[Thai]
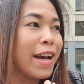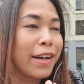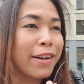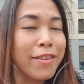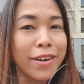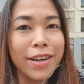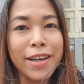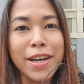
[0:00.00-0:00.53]
ก็
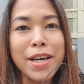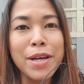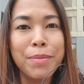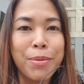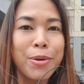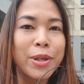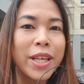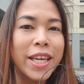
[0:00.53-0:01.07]
คือพ
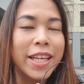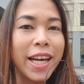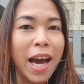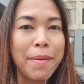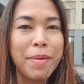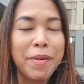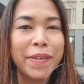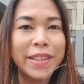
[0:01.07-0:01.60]
รุ่งนี้นะคะ
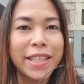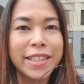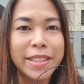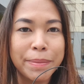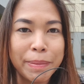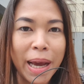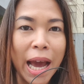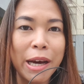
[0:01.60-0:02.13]
เป็นวันที่
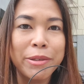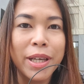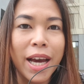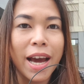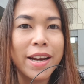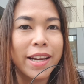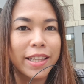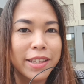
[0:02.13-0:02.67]
19 นะคะ
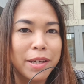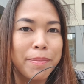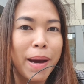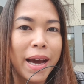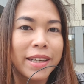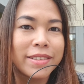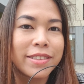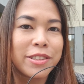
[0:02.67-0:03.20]
รัฐบาล
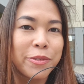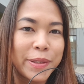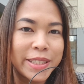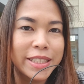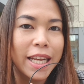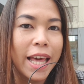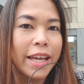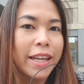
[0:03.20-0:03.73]
สวิตเซอ
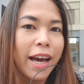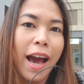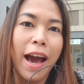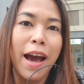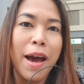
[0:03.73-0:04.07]
ร์แลนด์นะคะ